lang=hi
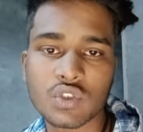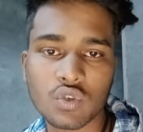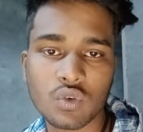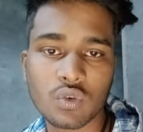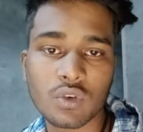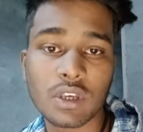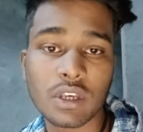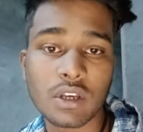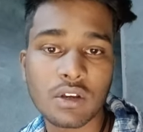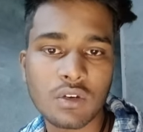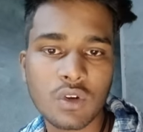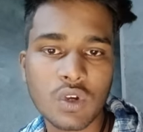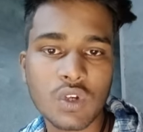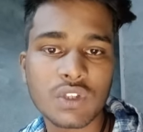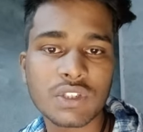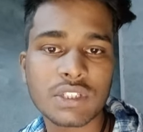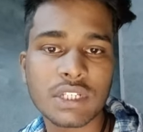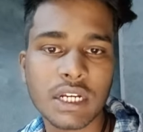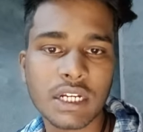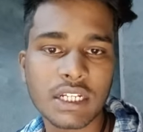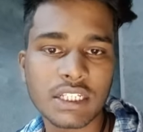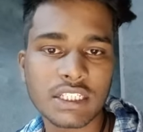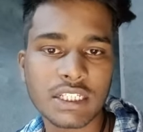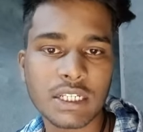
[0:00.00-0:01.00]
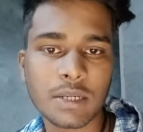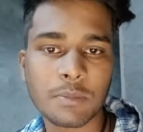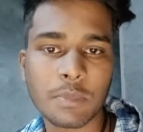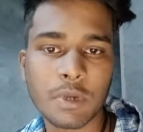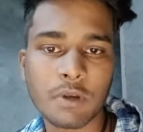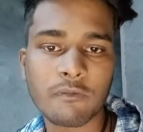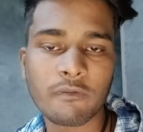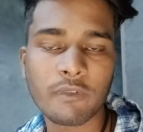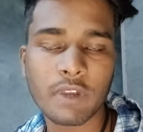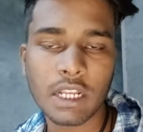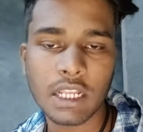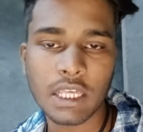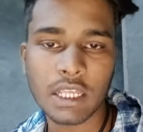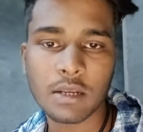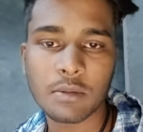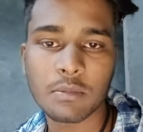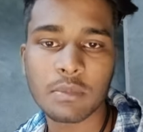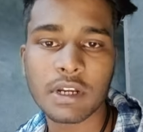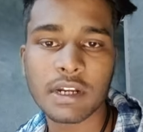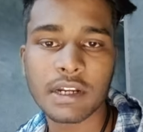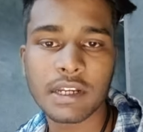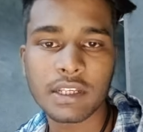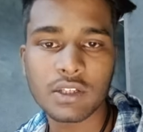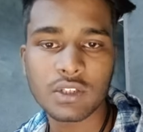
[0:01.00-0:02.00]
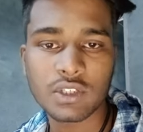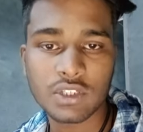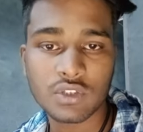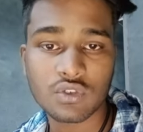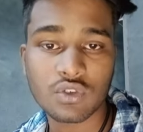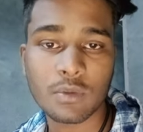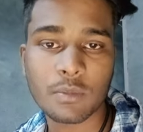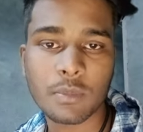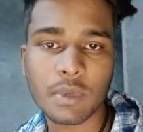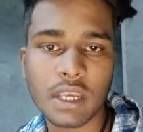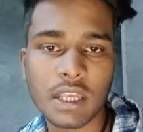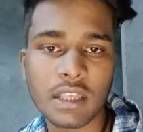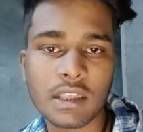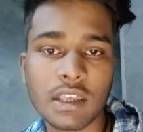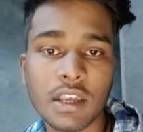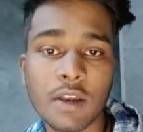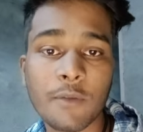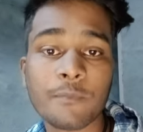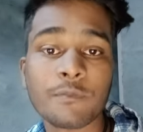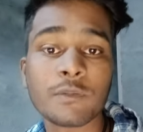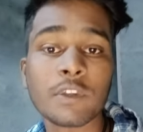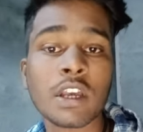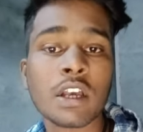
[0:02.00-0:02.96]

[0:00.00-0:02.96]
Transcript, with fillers: जो कि क्रॉस साइड स्क्रिप्टिंग वेलरेबिलिटी जिसको हम कहते हैं